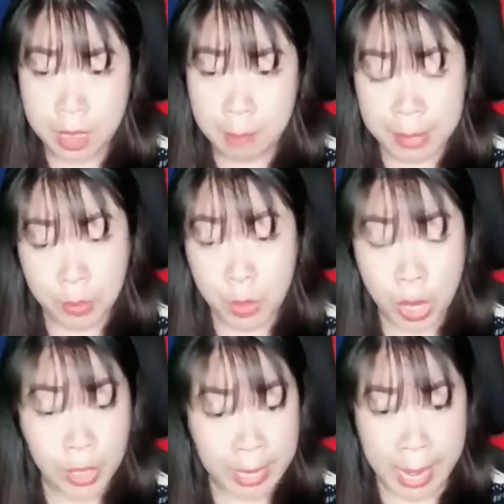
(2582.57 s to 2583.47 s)
Mẹ tôi
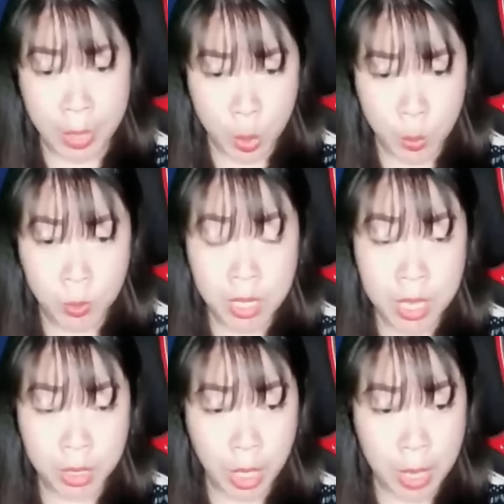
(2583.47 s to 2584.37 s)
nói khá đúng,
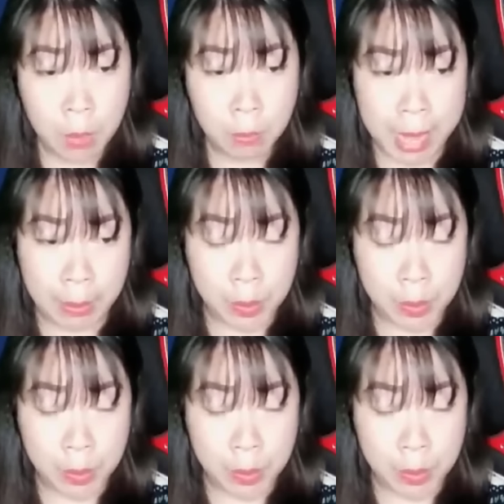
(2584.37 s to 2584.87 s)
còn ông bà